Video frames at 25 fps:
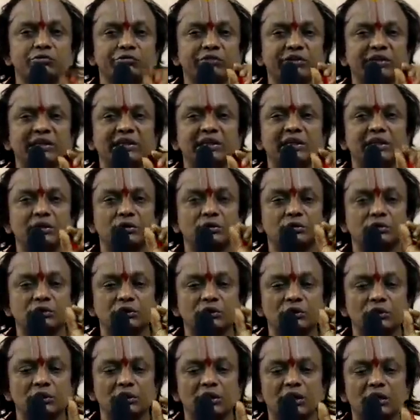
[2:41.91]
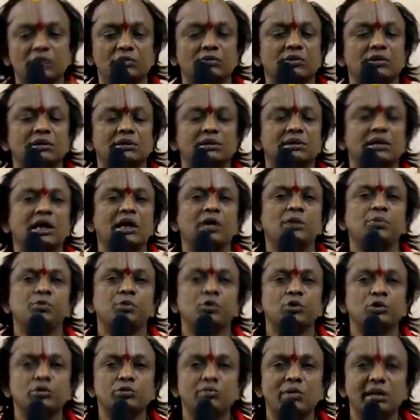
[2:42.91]
வீட்டில் துளியளவு இருந்தால்
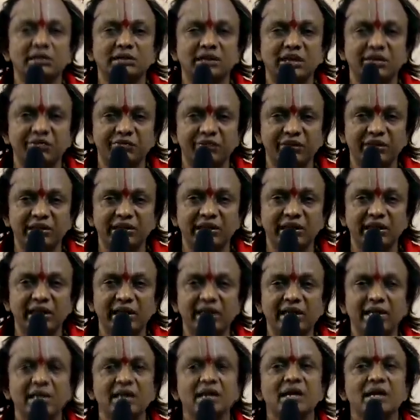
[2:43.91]
போதும் அந்த வீட்டிலே